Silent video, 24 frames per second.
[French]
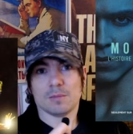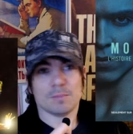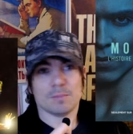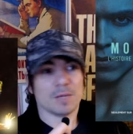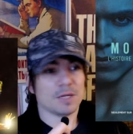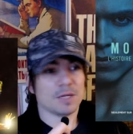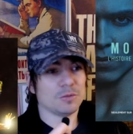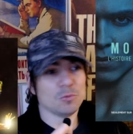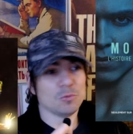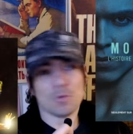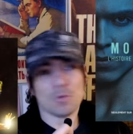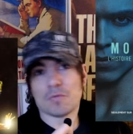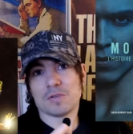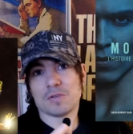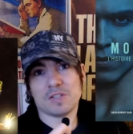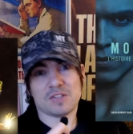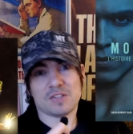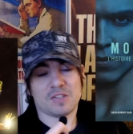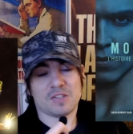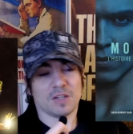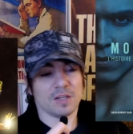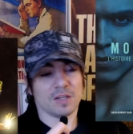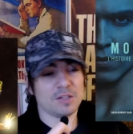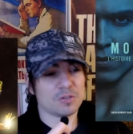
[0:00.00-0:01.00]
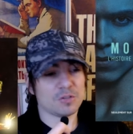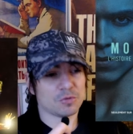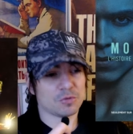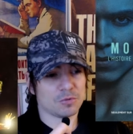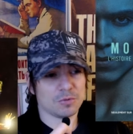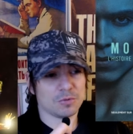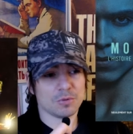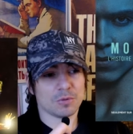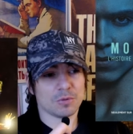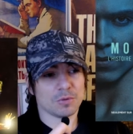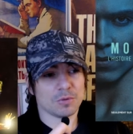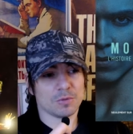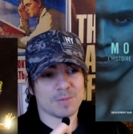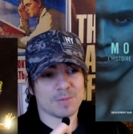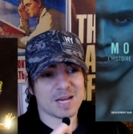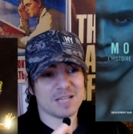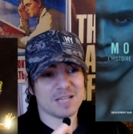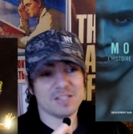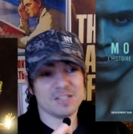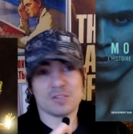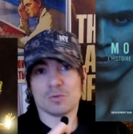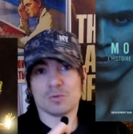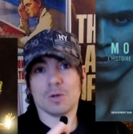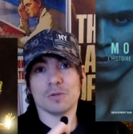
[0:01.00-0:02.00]
bah, nous on fait des séries sur euh,
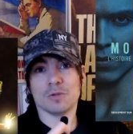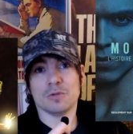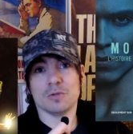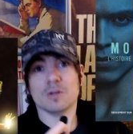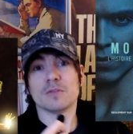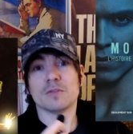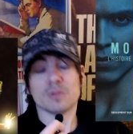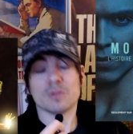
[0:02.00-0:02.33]
bah, l'histoire du